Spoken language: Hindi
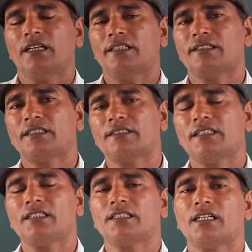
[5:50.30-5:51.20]

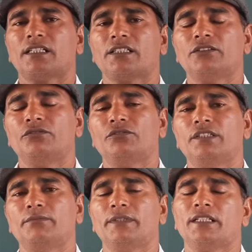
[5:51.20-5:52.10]
सचेत करती
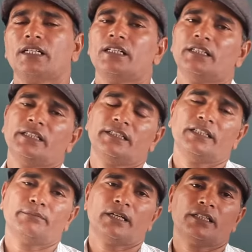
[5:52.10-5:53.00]
हुई मीरा ने
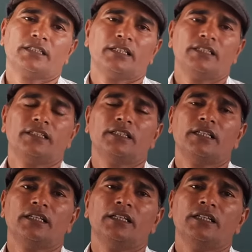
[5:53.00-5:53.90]
ये बात कही
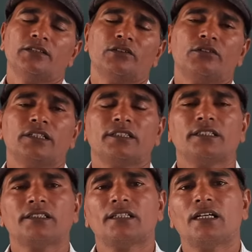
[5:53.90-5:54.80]
है क्योंकि
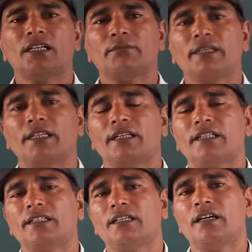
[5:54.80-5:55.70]
संसार में
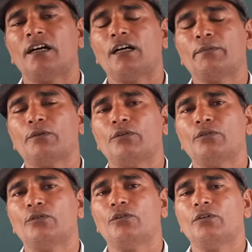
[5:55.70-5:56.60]
कहते हैं आपको
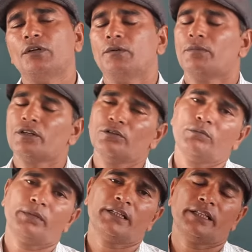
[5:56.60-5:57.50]
लो
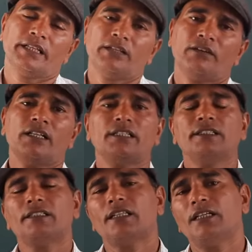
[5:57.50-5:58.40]
प्रलोभन देने वाली
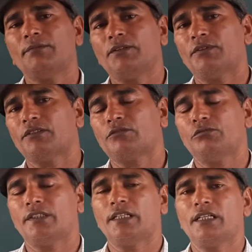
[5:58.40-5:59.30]
जितने भी
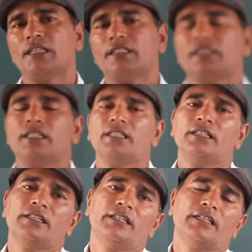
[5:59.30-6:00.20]
वस्तु हैं ये
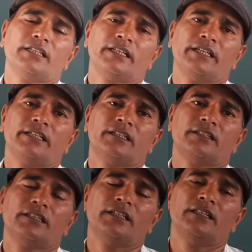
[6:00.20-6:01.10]
एक न
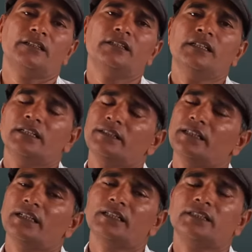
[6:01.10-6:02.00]
एक दिन
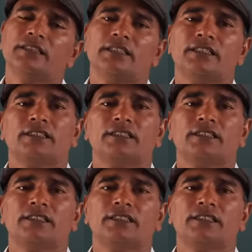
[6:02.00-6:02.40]
यहाँ से